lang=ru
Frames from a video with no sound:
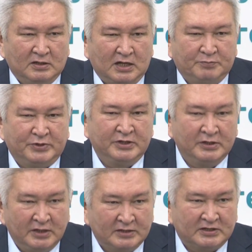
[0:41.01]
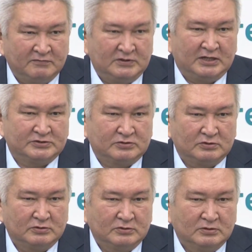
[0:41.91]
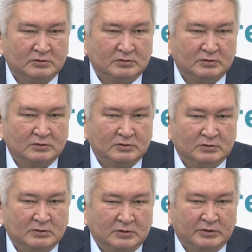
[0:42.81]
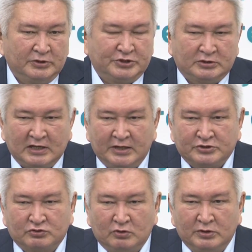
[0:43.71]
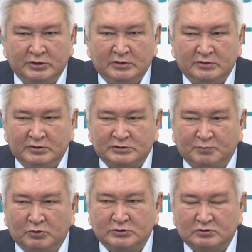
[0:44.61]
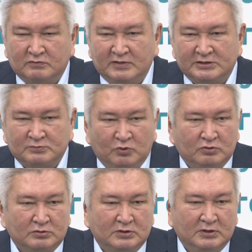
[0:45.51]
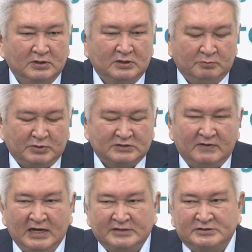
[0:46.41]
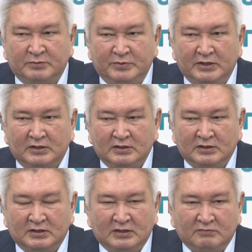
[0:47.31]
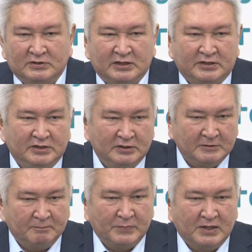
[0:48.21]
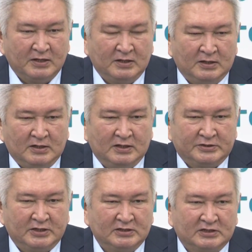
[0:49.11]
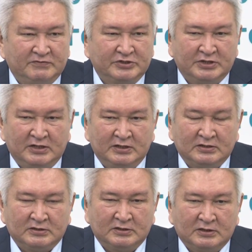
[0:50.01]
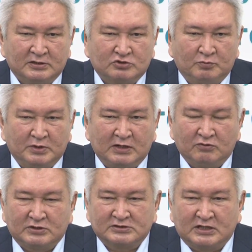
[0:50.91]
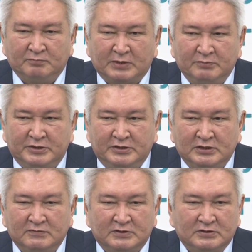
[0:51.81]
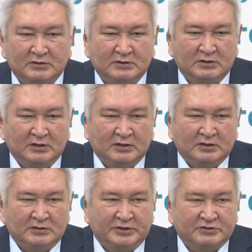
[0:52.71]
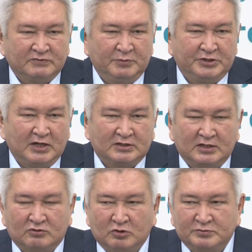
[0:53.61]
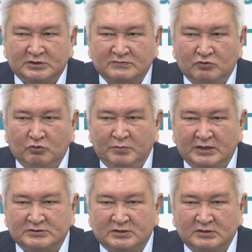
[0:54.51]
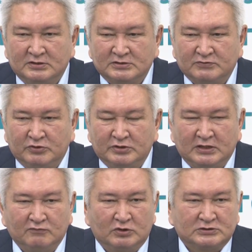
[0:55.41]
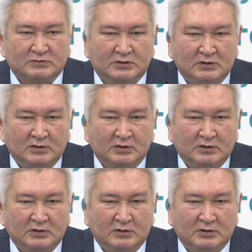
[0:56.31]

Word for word: опьянены этой властью и считают, что они, используя эту власть, могут позволять себе вот такие а, телодвижения, чтобы кого-то скомпрометировать, значит, вымещать на ком-то свою месть, свое недовольство.